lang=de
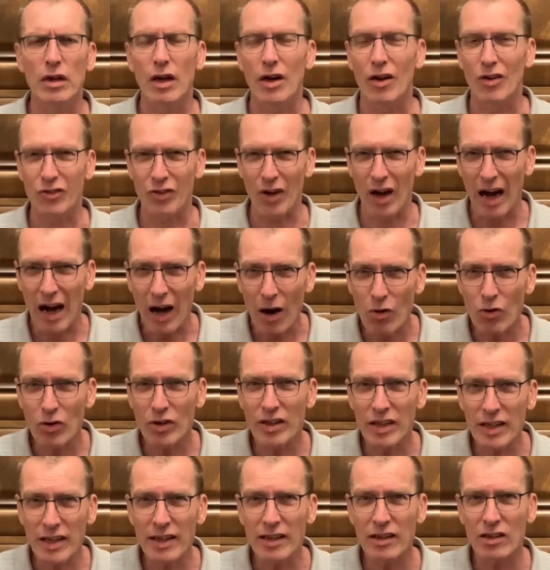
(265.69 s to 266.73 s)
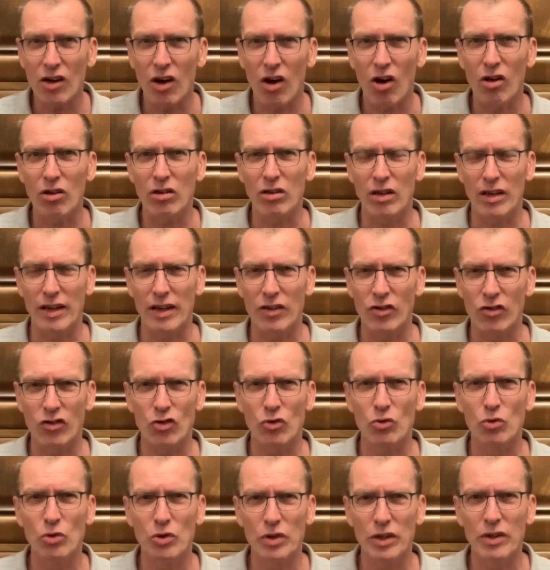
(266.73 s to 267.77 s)
Also auch nicht alle,
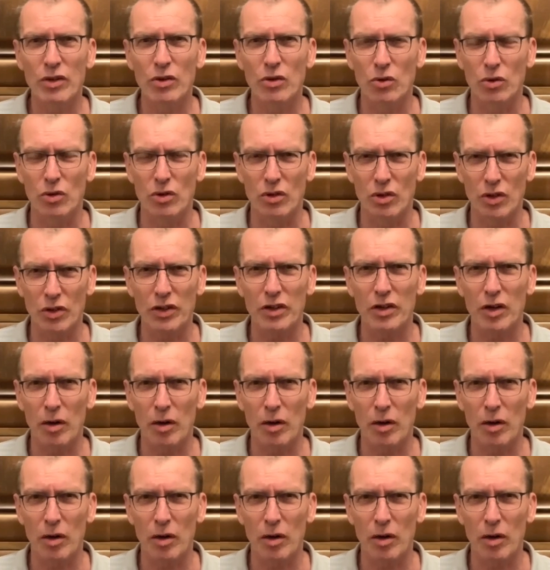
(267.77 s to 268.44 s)
Entschuldigung, oder?